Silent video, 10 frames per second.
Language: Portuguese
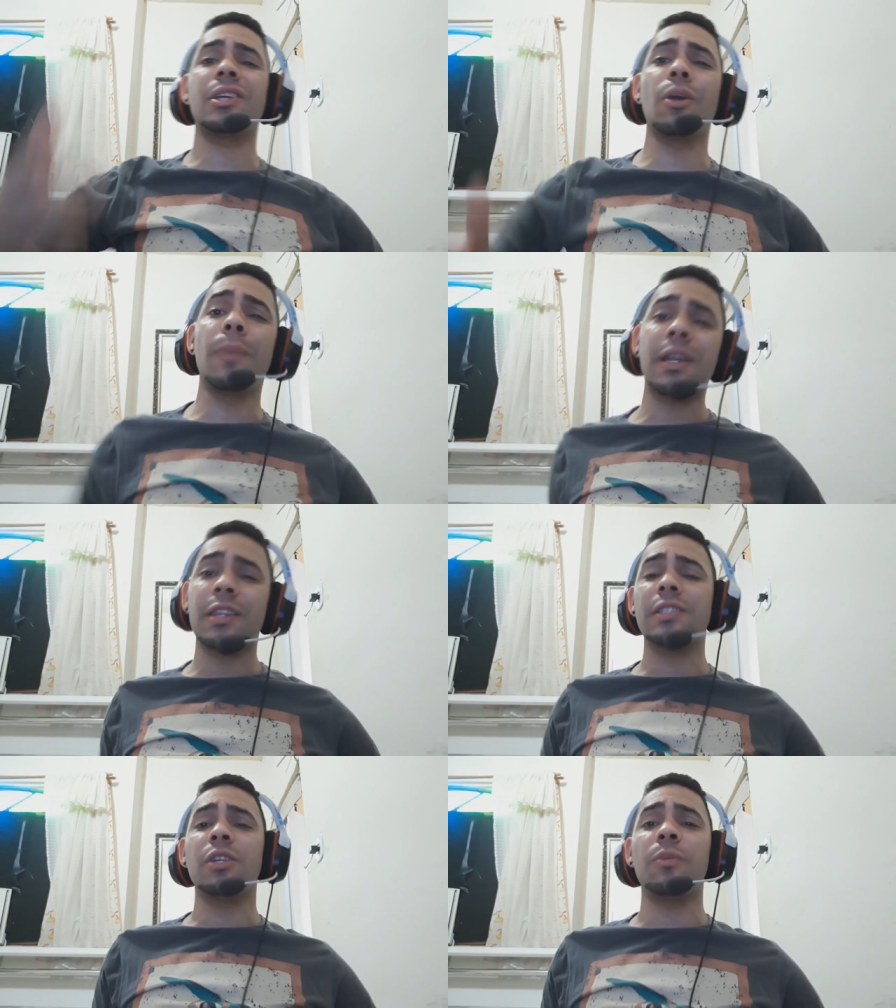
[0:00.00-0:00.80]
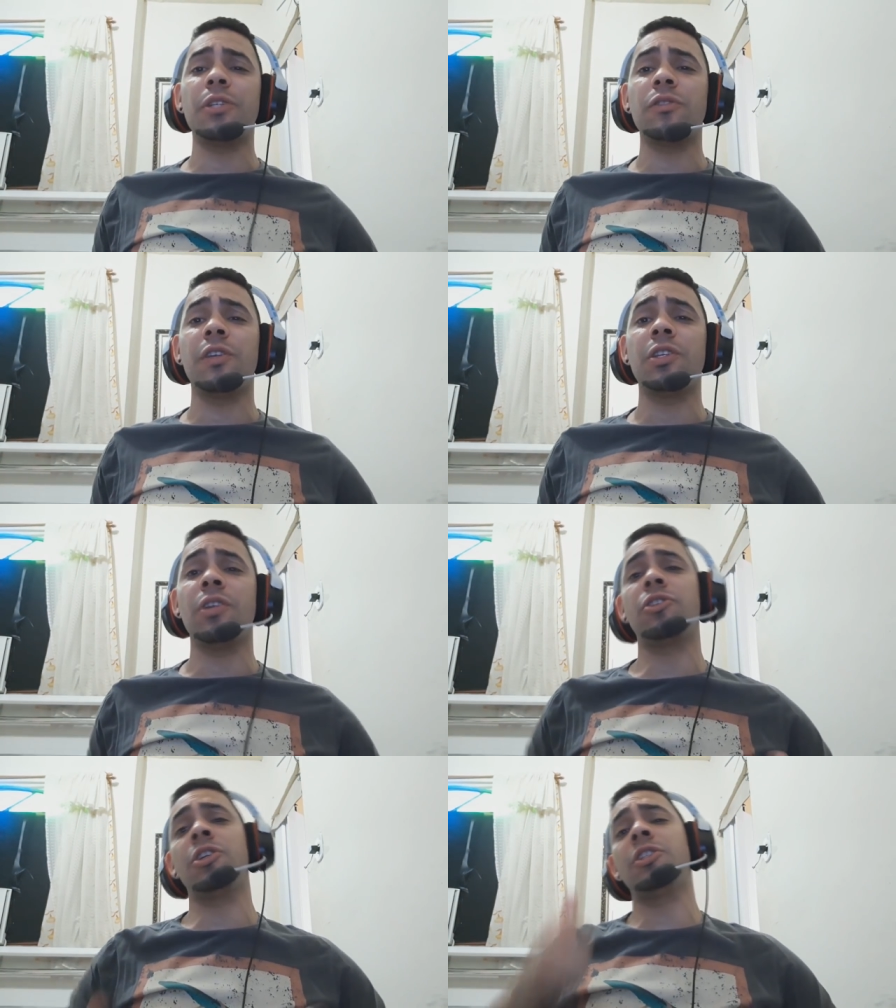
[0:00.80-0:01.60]
Aqui é o Black trazendo mais um vídeo.
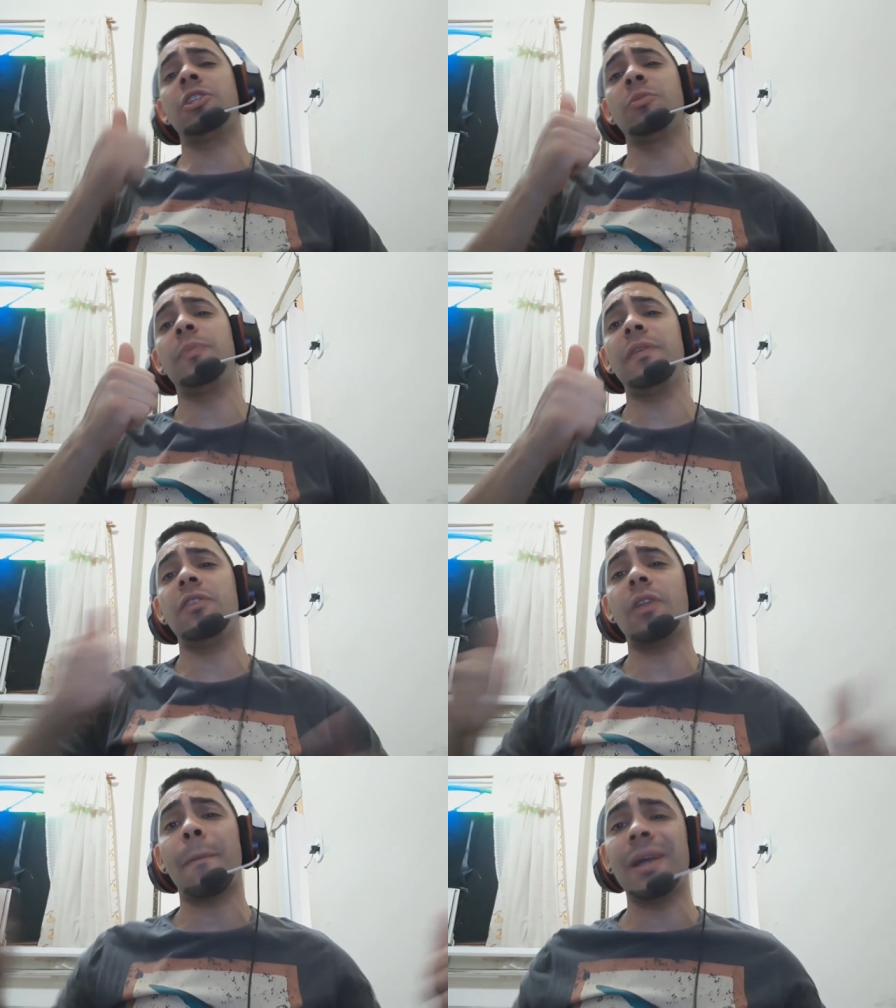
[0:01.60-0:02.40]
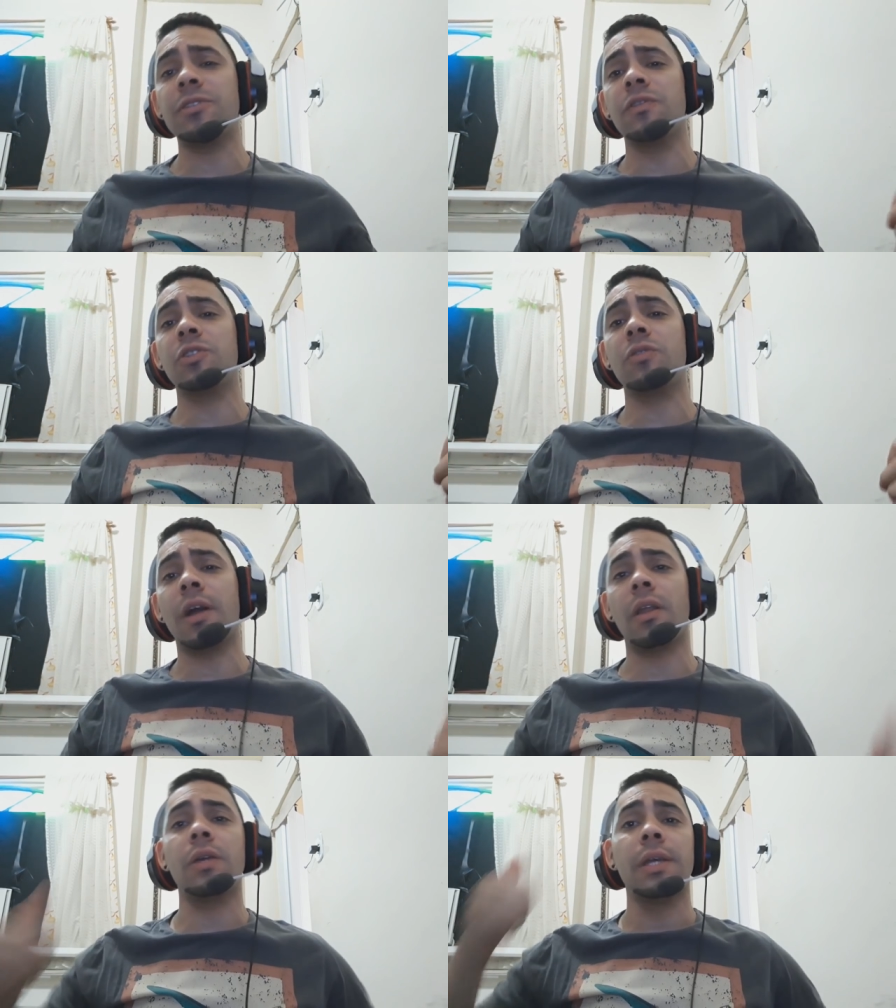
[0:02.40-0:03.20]
grande é seguinte, seja muito bem-vindo a mais um vídeo do
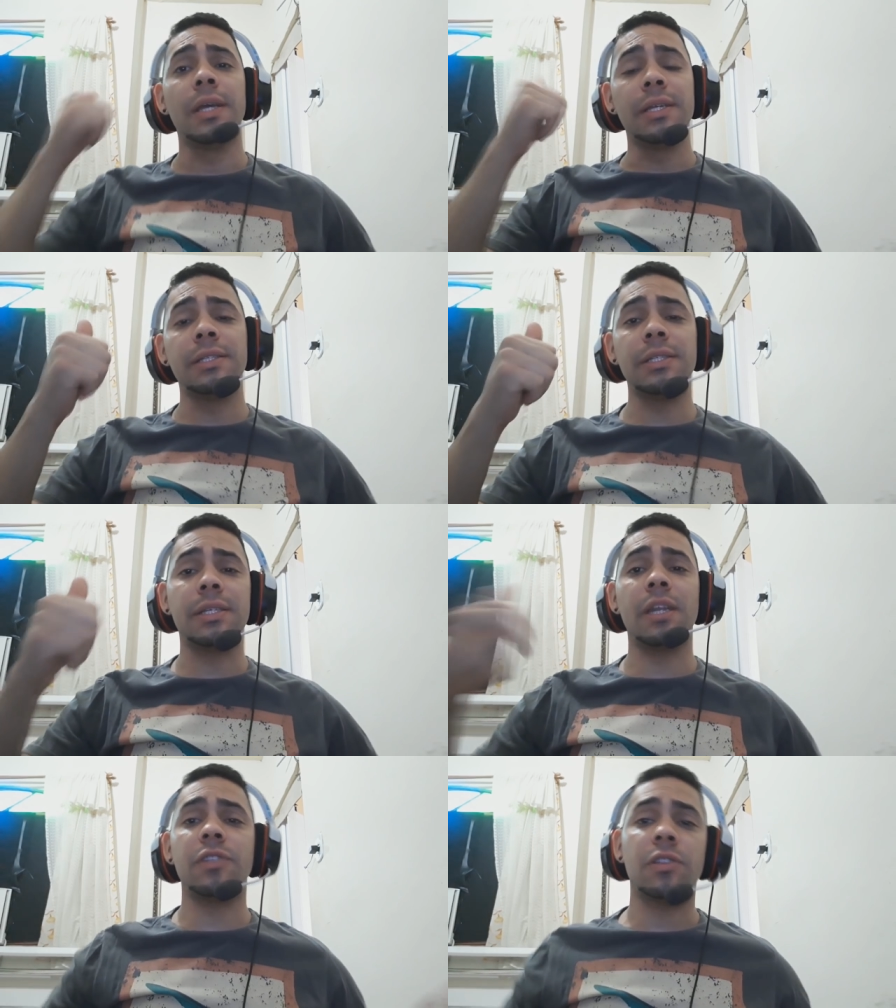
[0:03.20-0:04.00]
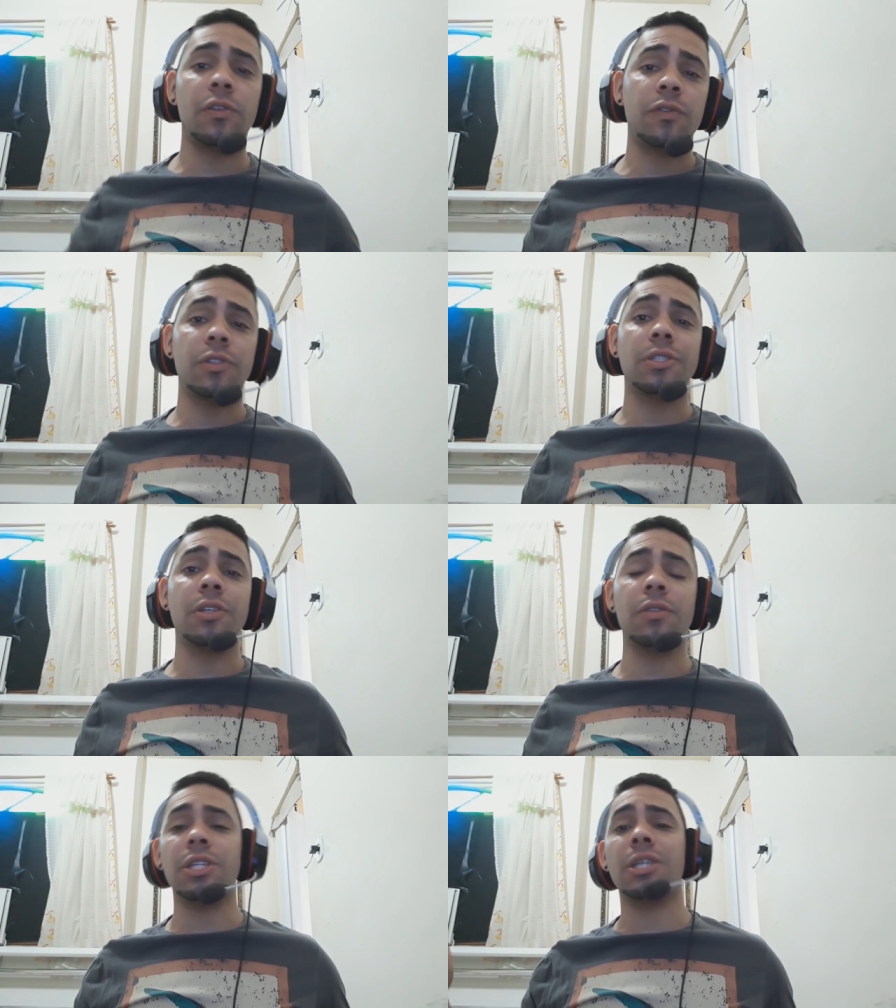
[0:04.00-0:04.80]
canal e se inscreva se não for
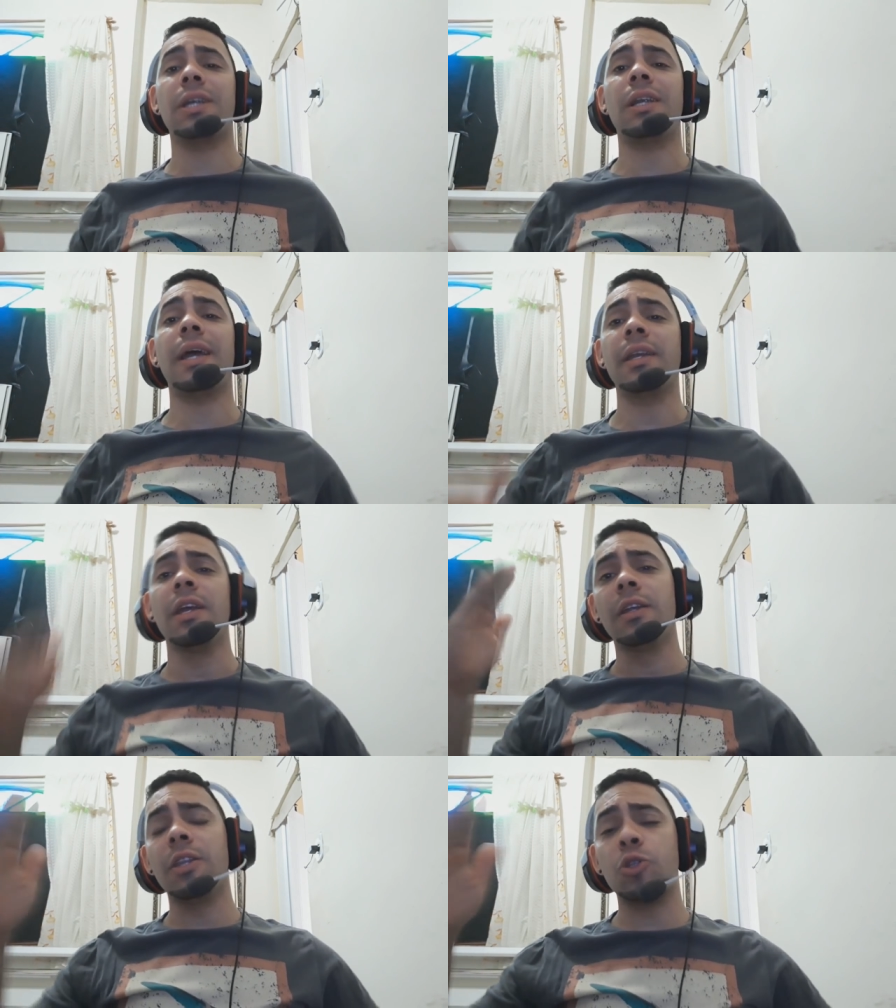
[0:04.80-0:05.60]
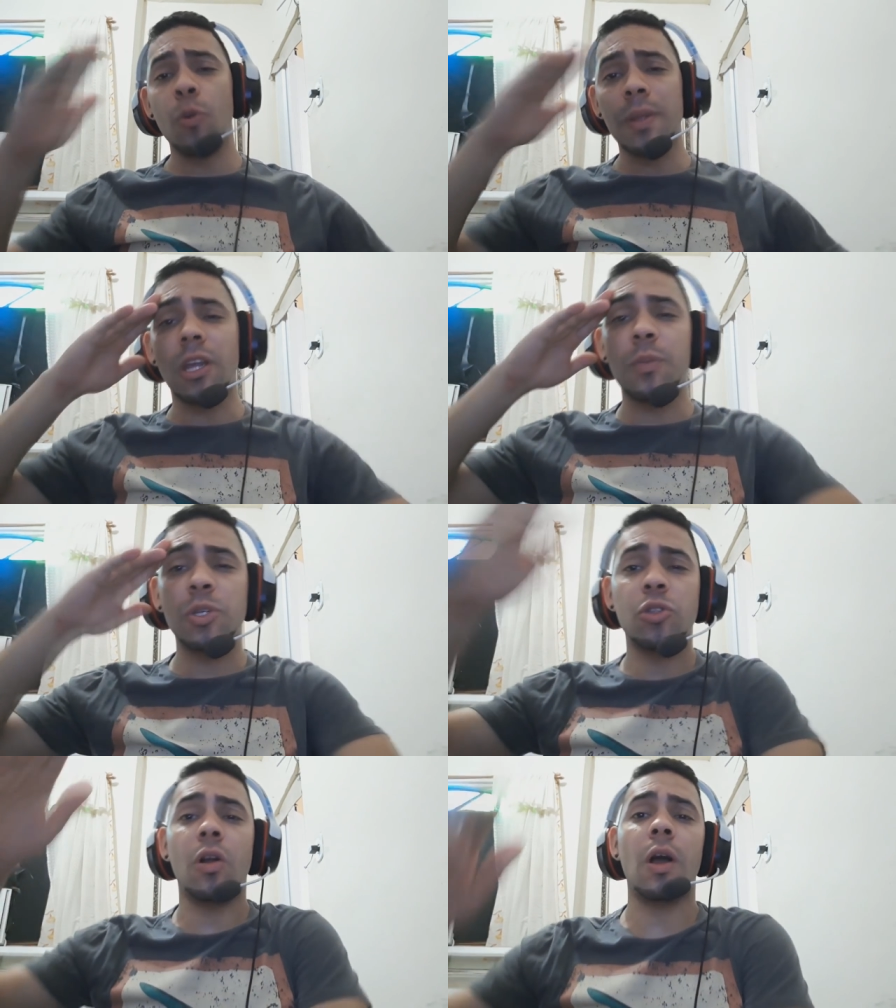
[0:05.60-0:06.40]
inscrito, deixa aquele like, deixa um comentário pra
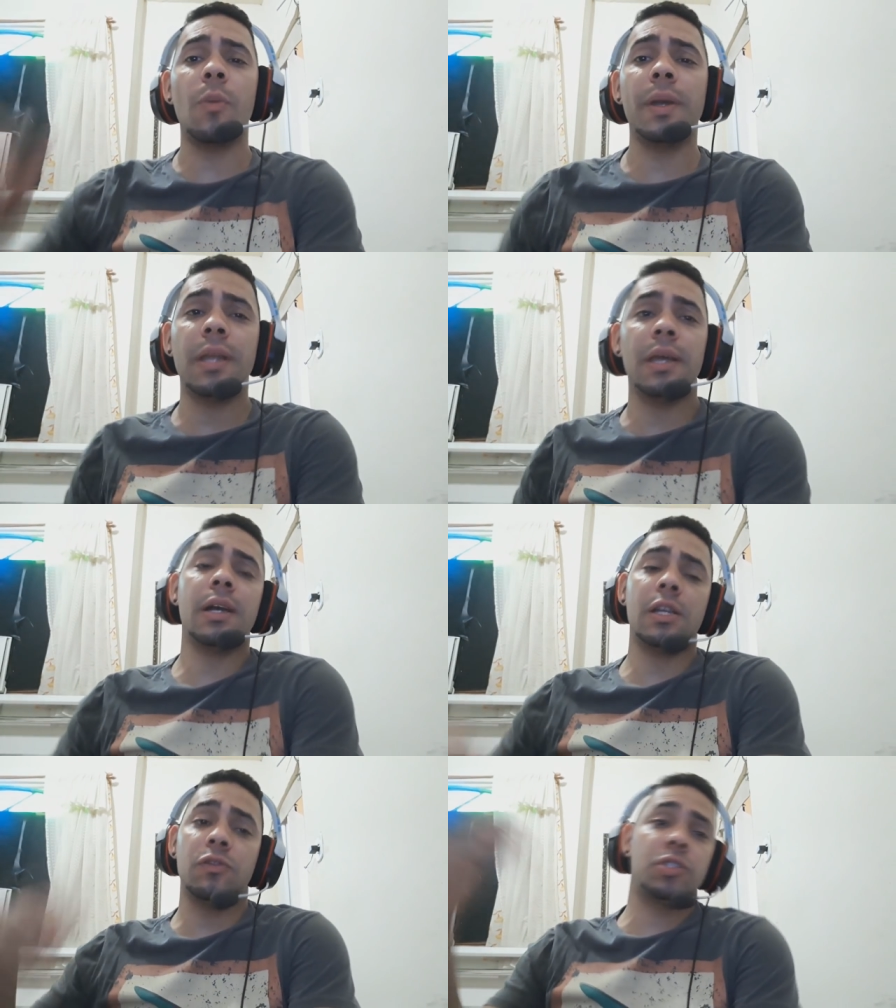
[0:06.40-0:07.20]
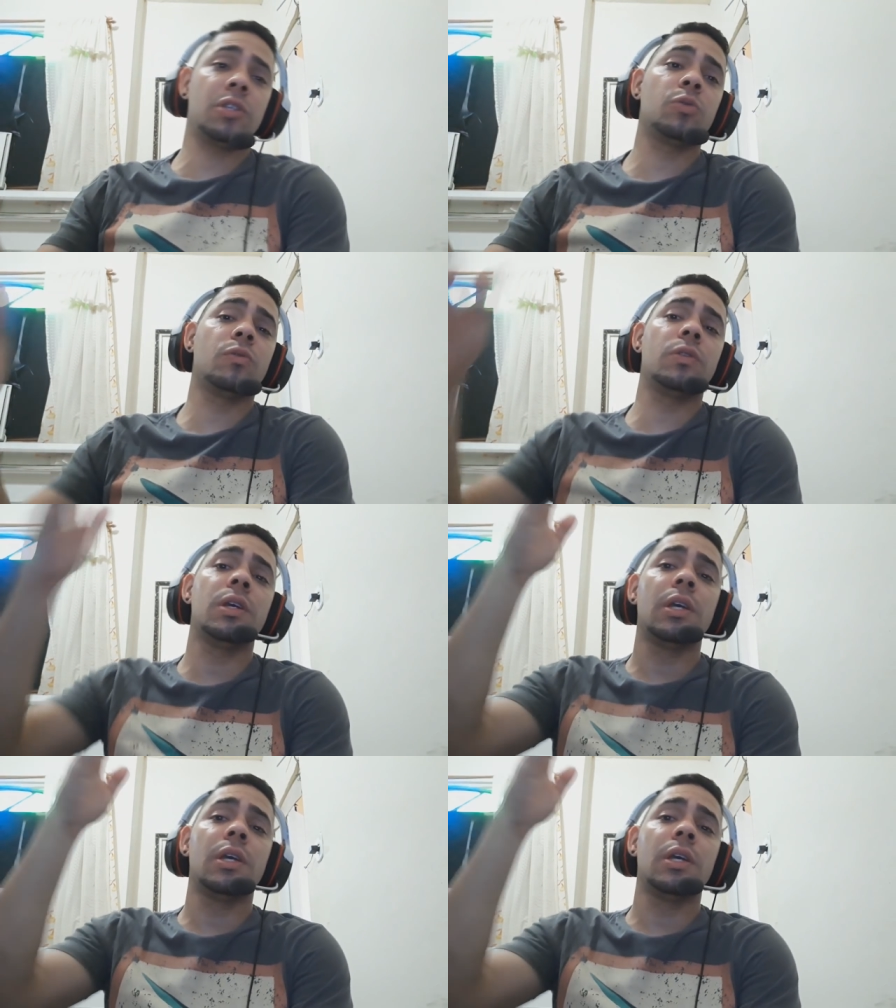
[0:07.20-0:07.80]
gente trocar uma ideia caso você tenha dúvida